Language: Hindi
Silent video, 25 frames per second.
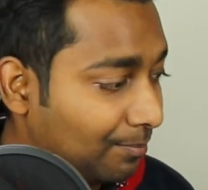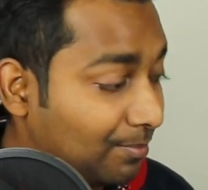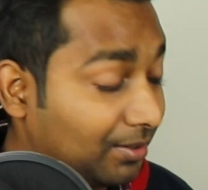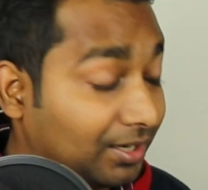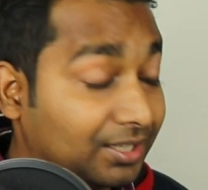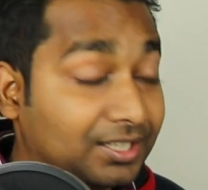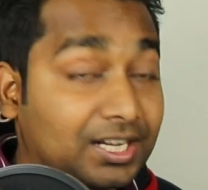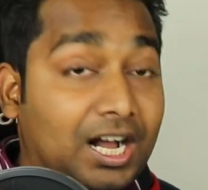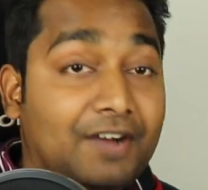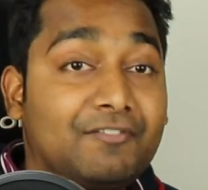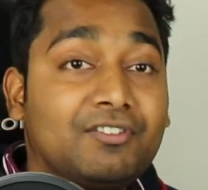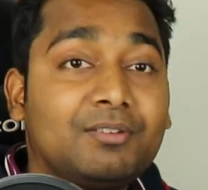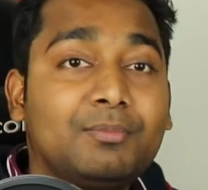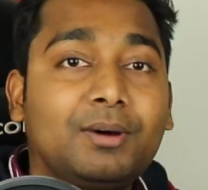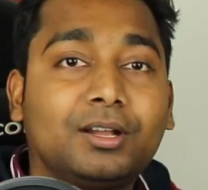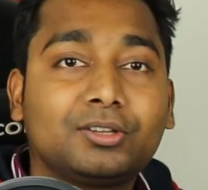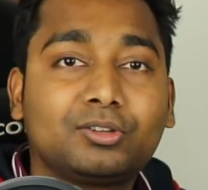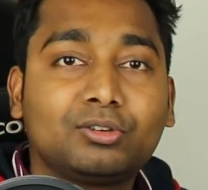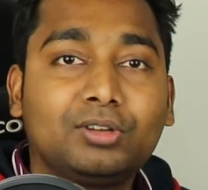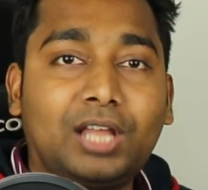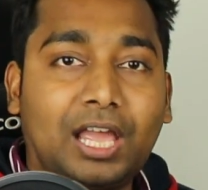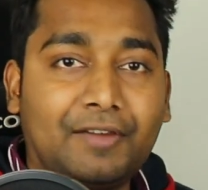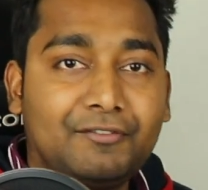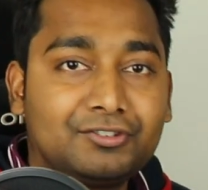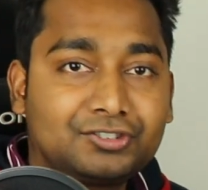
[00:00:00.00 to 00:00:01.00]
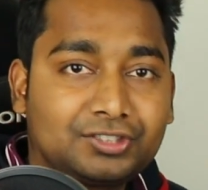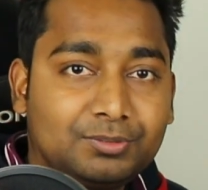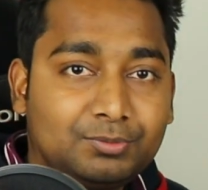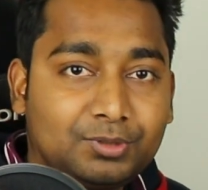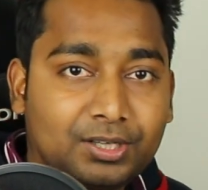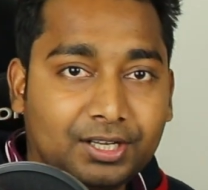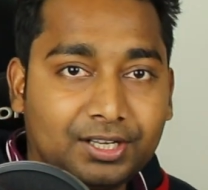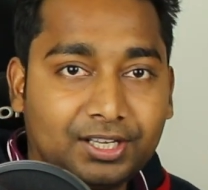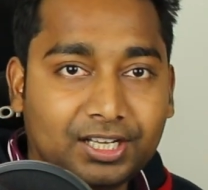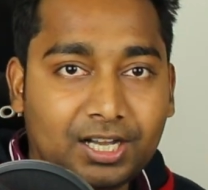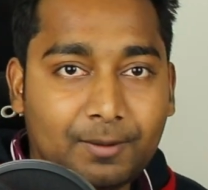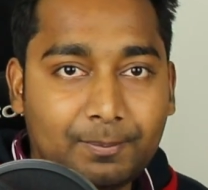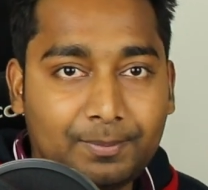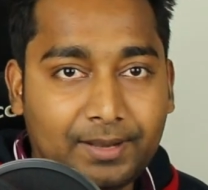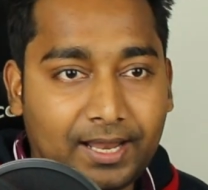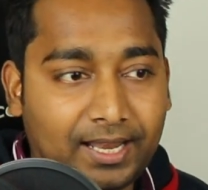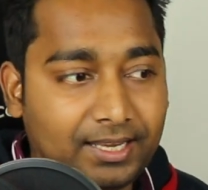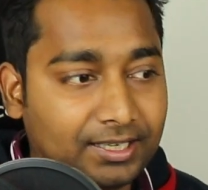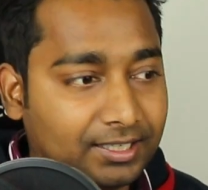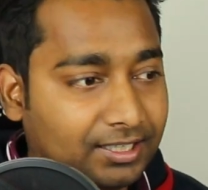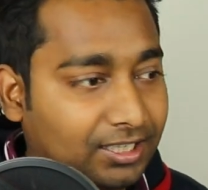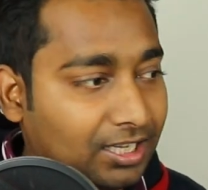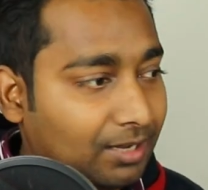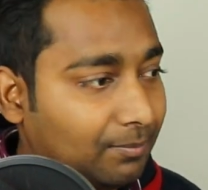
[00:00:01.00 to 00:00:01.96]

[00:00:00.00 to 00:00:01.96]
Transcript: मैंने काफ़ी बार तो लाइव स्ट्रीम करने का प्लान